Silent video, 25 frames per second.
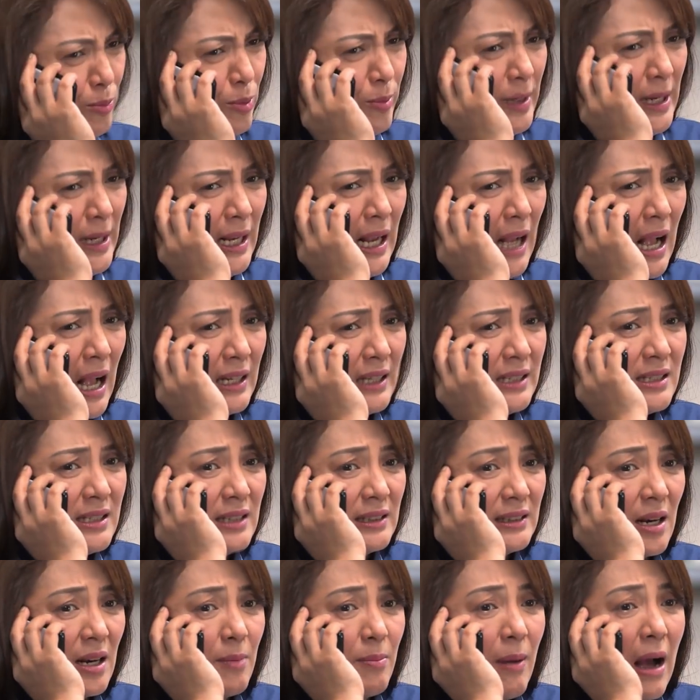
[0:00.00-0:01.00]
rin bumalik agad
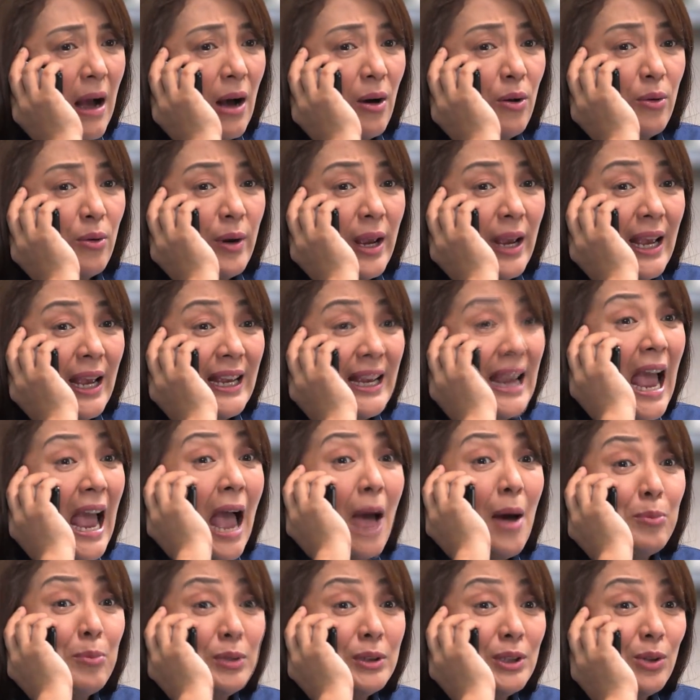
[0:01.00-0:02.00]
sa trabaho, eh.
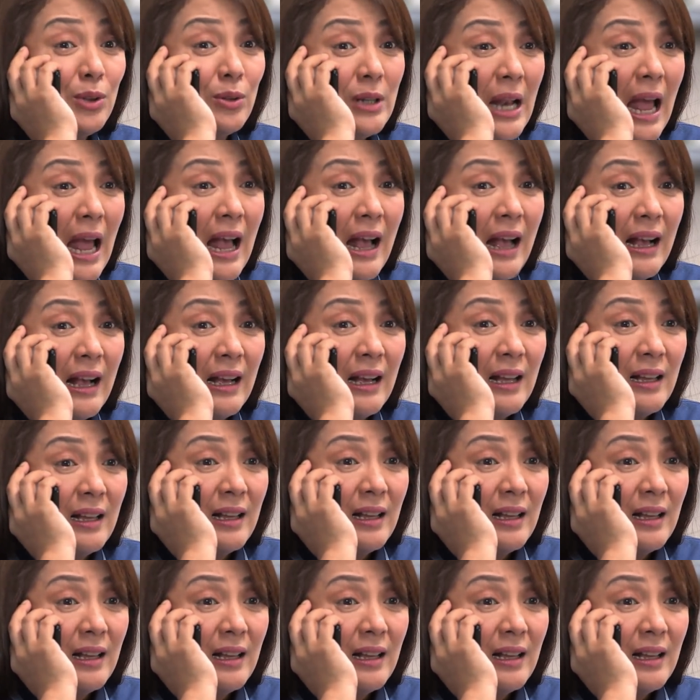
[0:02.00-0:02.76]
Iaabot ko lang.